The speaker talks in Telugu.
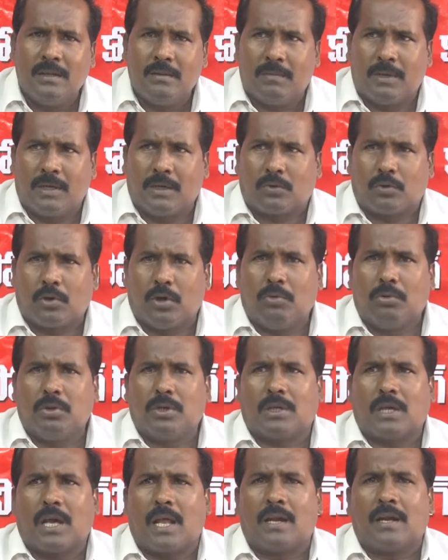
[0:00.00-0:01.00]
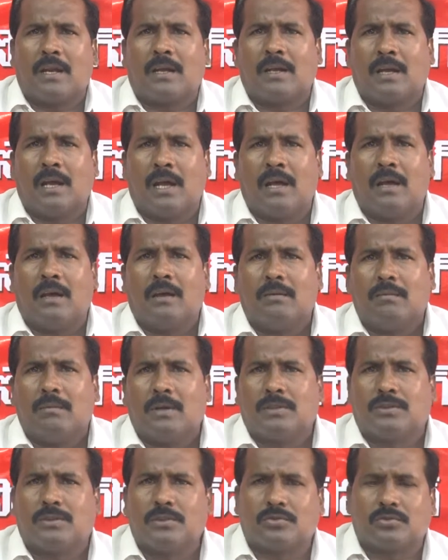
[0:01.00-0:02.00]
మరి కోవిడ్ కారణంగా
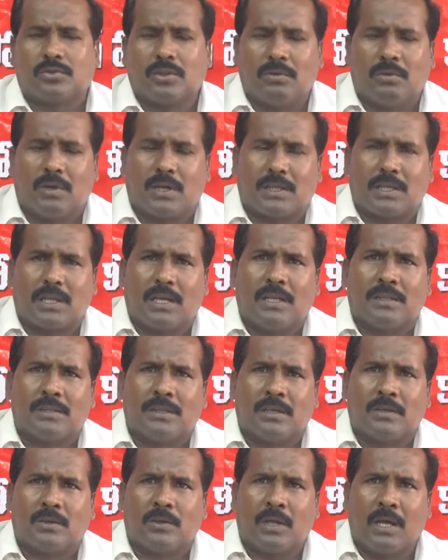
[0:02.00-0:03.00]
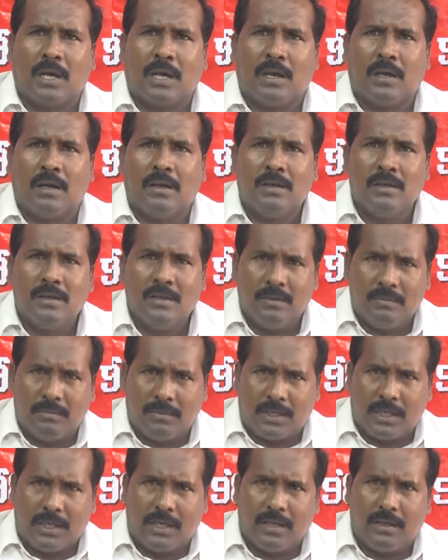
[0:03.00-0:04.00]
మరి తీసుకున్న వర్కర్లందరినీ కూడా
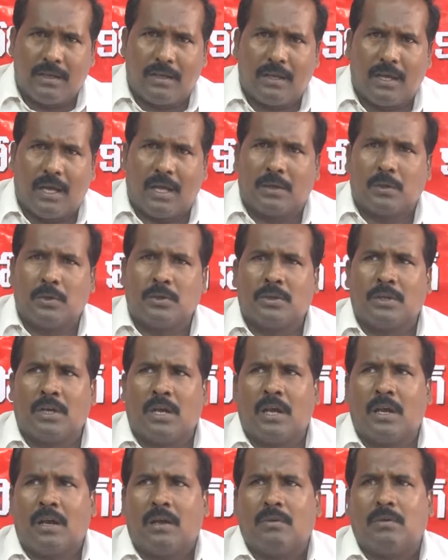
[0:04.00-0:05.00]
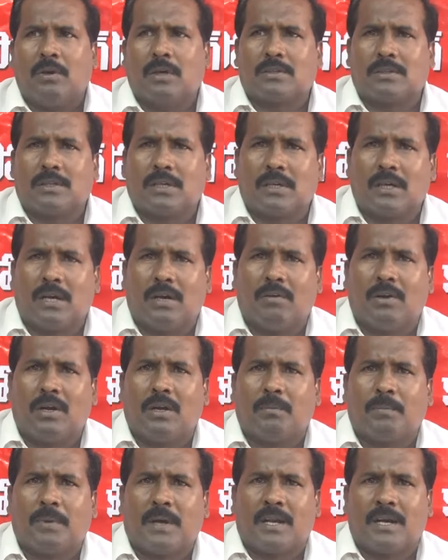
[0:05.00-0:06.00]
మరి ఆ రోజున వాస్తవంగా
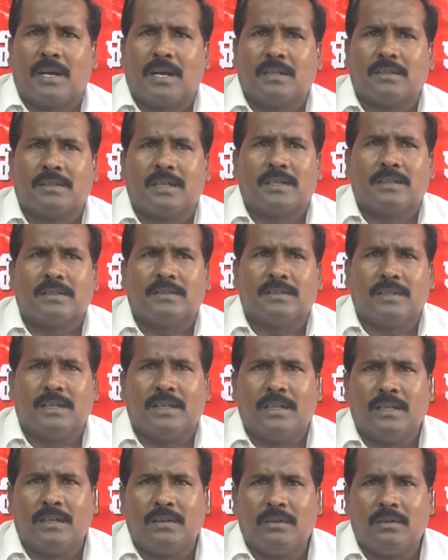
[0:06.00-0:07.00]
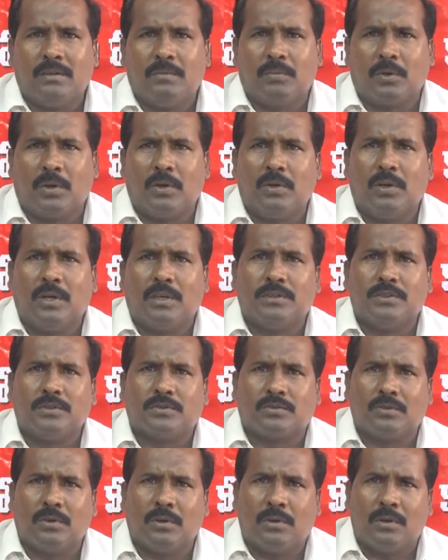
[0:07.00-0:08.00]
వాళ్ళు పానాలకు తగ్గించి పనుల్లోకి
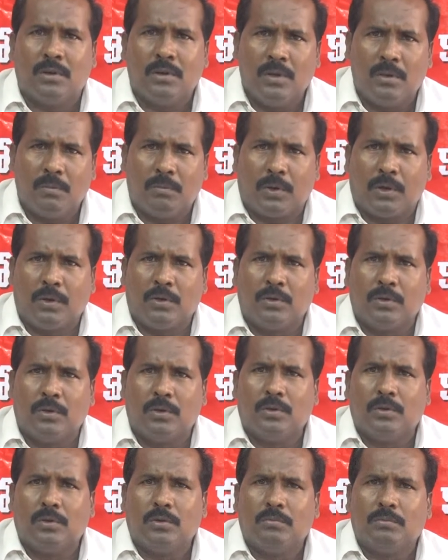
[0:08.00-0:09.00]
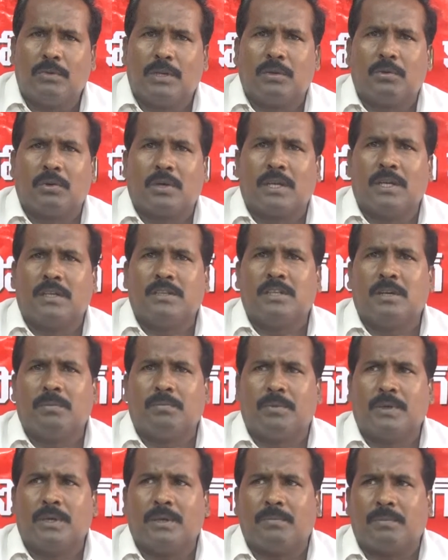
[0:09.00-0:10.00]
తీసుకో పనులు మరి ఉన్నాయని
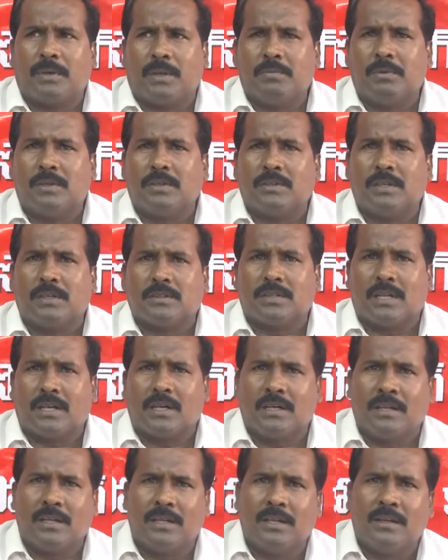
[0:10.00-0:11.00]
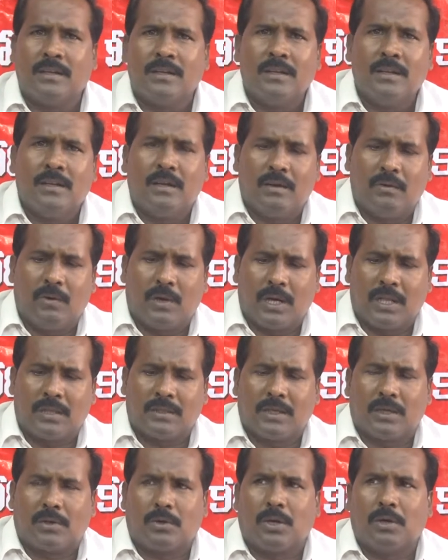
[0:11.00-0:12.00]
చెప్పి పర్మనెంట్ చేస్తారని
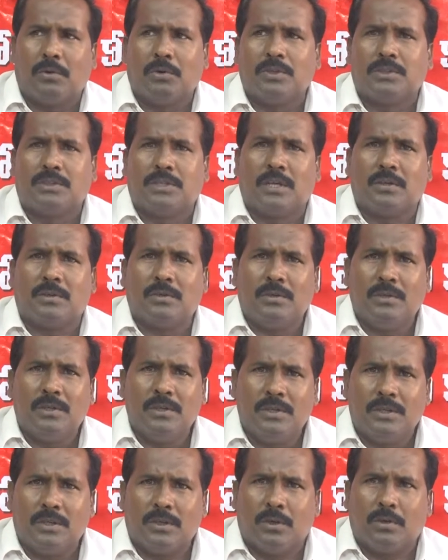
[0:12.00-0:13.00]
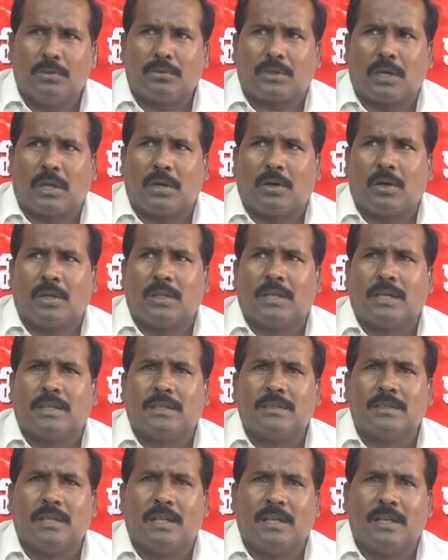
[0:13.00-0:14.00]
వాళ్ళంతా కూడా వచ్చారు ఈరోజు కరోనా
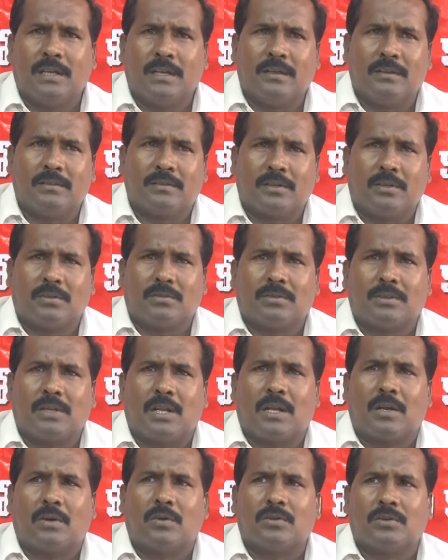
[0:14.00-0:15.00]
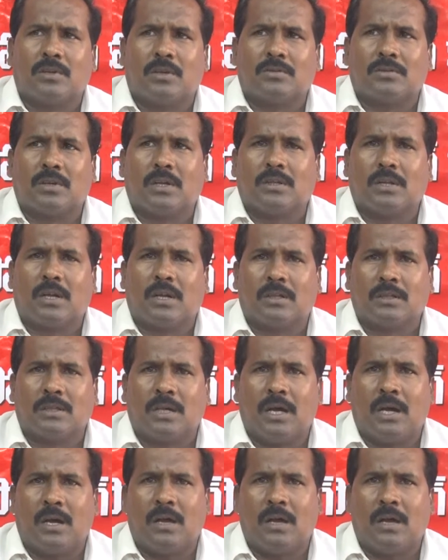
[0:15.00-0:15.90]
తగ్గిందని సంవత్సరం రెండు సంవత్సరాల తర్వాత